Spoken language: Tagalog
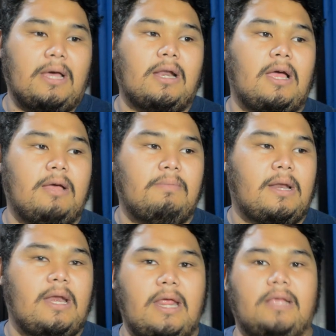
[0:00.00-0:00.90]
para
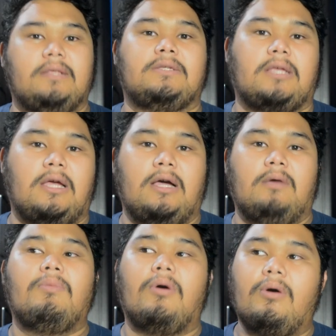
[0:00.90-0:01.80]
marinig sa
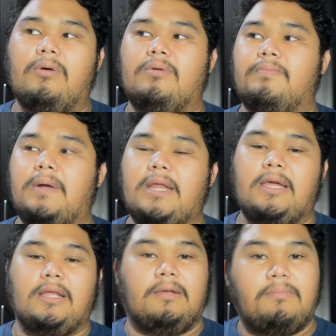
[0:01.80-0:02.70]
buong
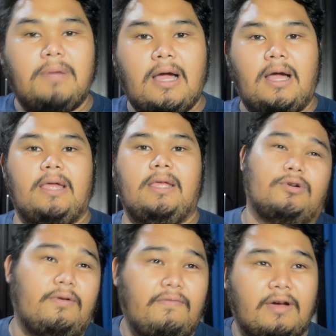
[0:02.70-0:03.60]
paligid ng bahay,
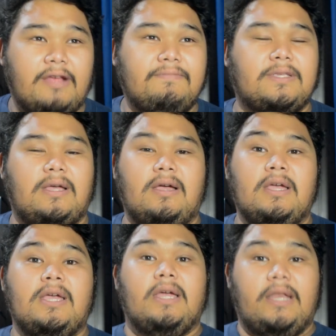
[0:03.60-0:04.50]
good vibes sa
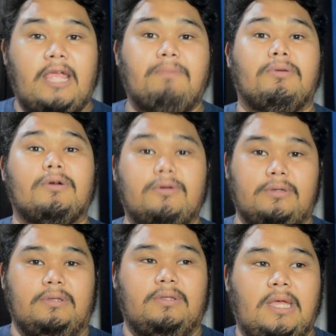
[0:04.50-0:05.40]

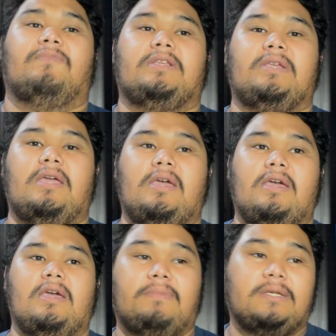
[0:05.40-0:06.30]
neighborhood.
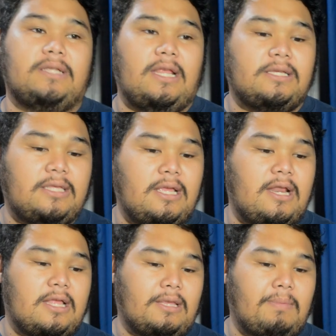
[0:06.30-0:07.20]
Kasi mas less
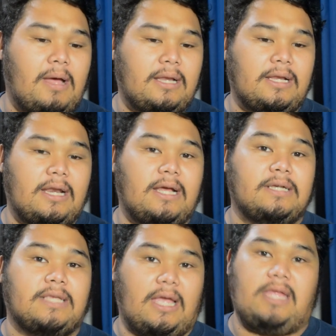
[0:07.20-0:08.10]
din na tamaan ka
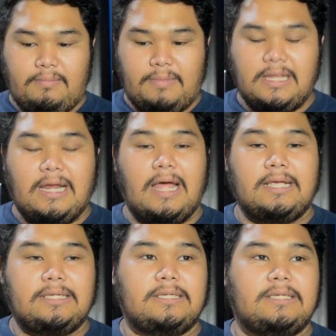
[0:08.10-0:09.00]
ng sakit.
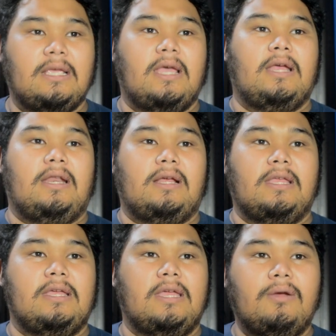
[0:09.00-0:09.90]
Madalas,
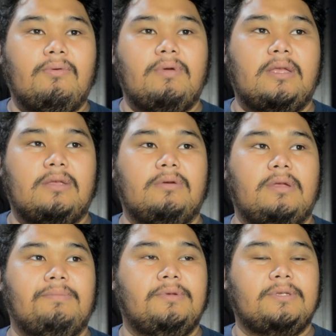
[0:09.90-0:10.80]
nagiging weak yung
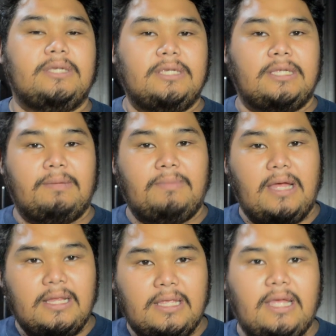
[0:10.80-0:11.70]
immune system
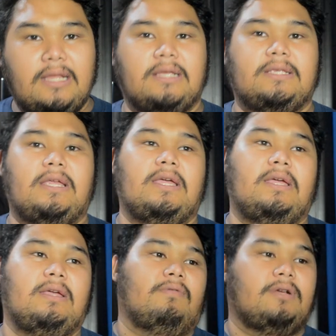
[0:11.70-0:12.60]
natin
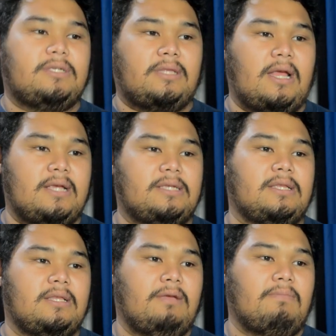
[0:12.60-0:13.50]
kasi we're
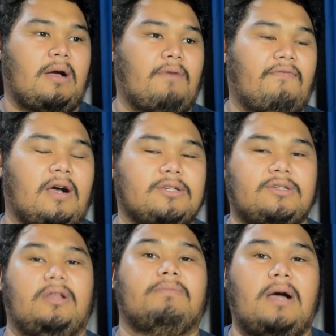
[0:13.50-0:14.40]
stressed, hindi
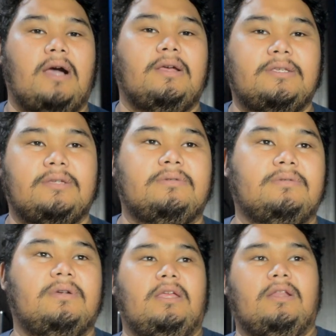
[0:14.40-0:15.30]
makafunction na maayos
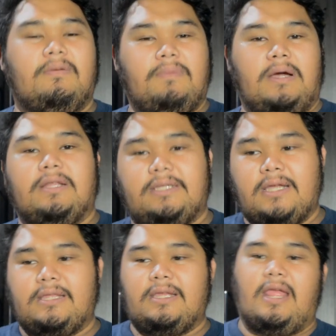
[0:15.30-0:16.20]
yung inner bodies
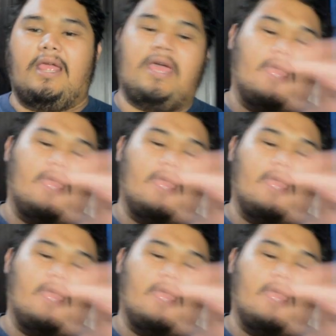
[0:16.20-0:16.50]
natin. And,